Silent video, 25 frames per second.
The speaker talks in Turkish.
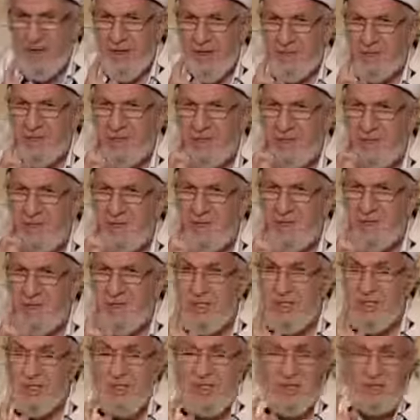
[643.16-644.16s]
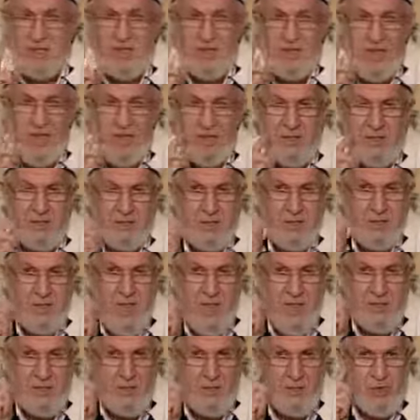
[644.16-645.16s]
Bir şey isteyeceğin zaman
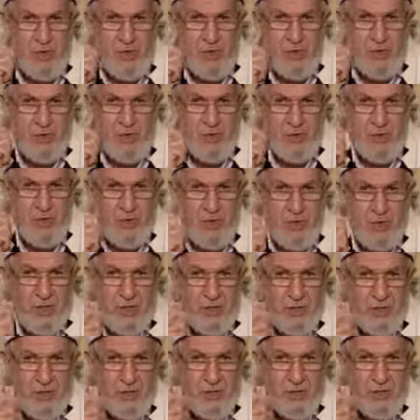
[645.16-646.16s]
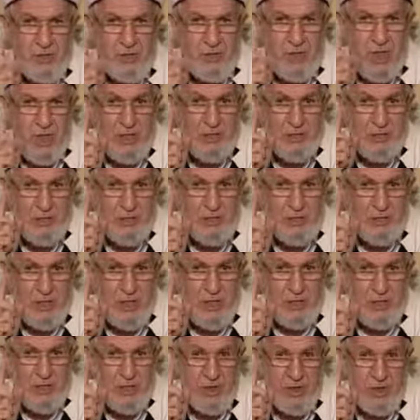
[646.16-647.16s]
kulağın duysun diyor. Düşünden
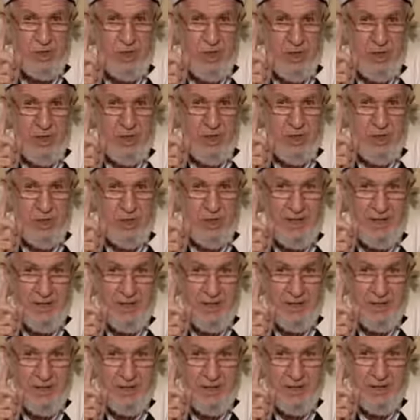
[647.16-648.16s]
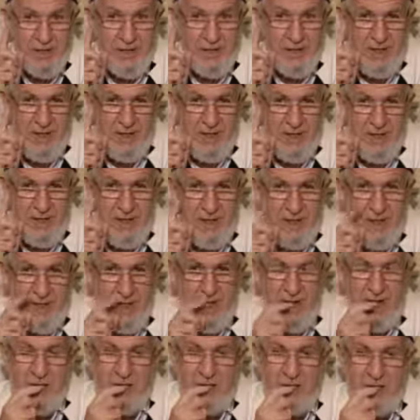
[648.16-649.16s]
düşüne söyle.
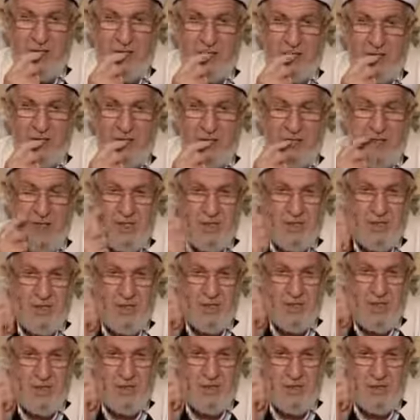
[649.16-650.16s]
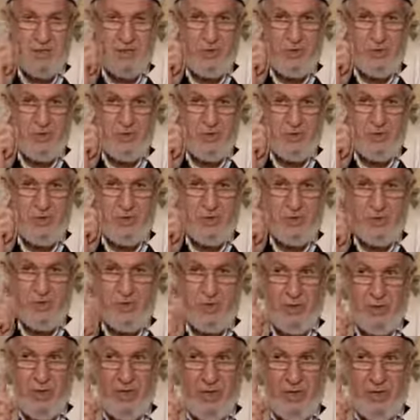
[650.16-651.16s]
Ağzından çıkanı kulağın duysun,
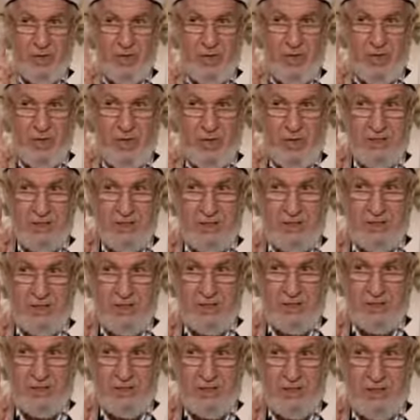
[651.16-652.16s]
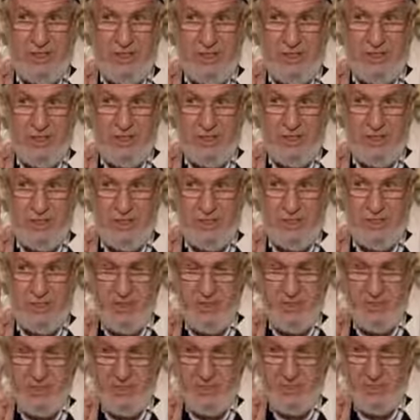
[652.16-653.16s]
ona göre iste
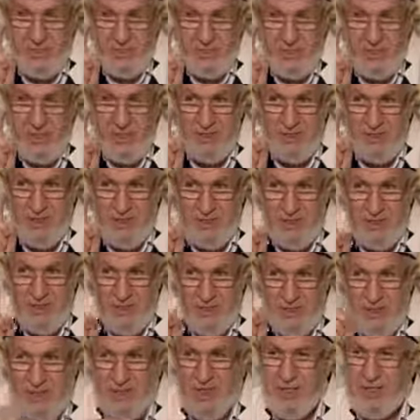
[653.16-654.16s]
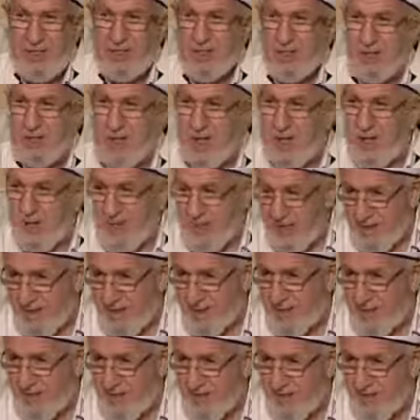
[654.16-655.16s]
istediğini. Ne istediğini iyi
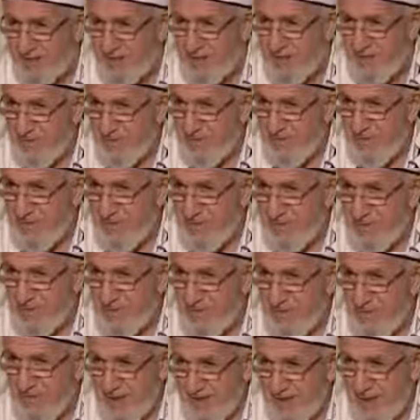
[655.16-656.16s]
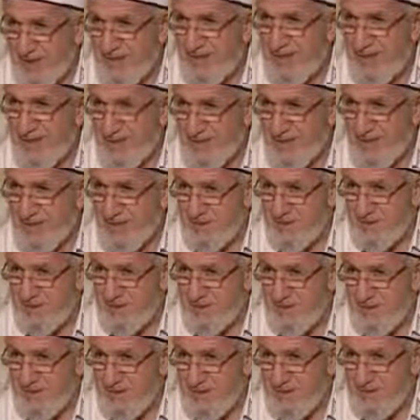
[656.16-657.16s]
iste. Evet.
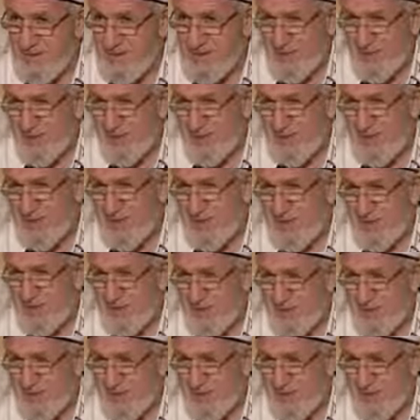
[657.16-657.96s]
Şimdi